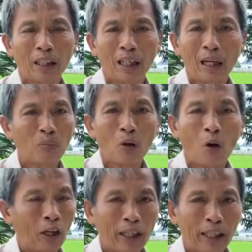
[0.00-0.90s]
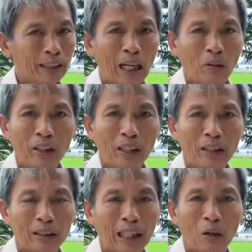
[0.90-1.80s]
không còn cái cách nào nữa
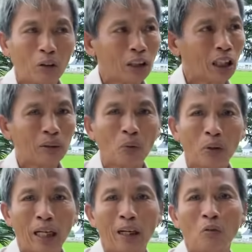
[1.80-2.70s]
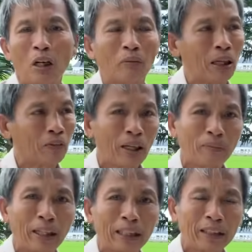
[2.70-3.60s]
vào cái thời buổi hạ quân mạo pháp
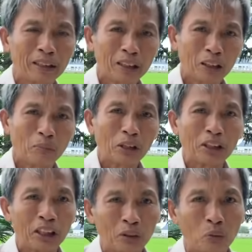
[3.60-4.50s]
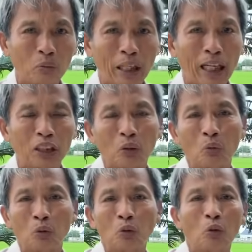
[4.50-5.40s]
này vì vậy chúng ta
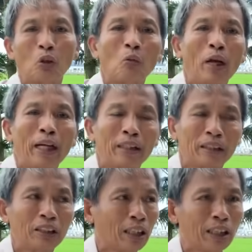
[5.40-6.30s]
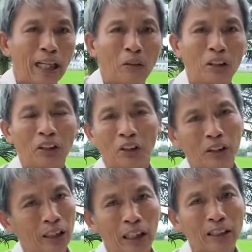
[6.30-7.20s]
dù vua quan như thế nào đi nữa
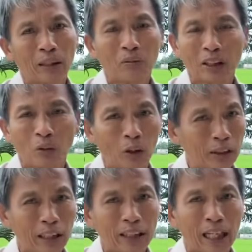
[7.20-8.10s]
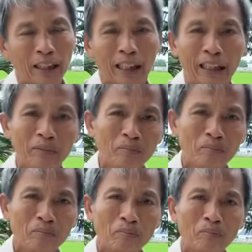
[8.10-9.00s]
thì ở trong cái cõi thế gian này
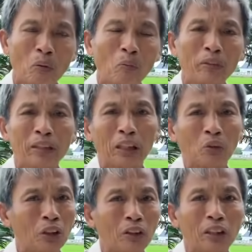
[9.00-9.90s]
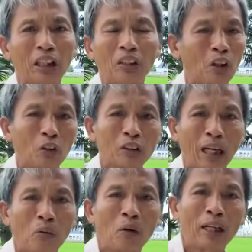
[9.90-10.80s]
cũng phải chịu theo cái định lực của
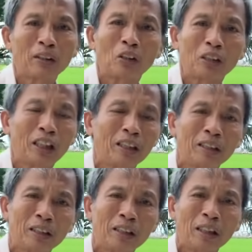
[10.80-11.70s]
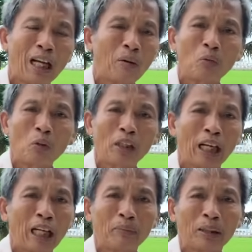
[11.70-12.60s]
tạo hóa thôi chứ không có
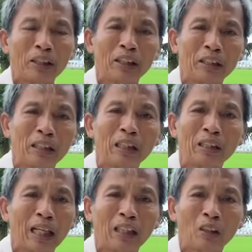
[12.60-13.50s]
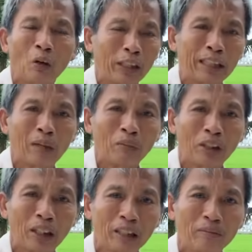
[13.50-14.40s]
ai mà đi đi ra khỏi dòng
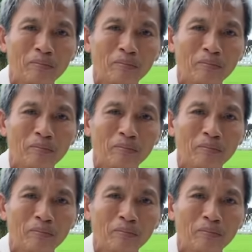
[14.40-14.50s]
được hết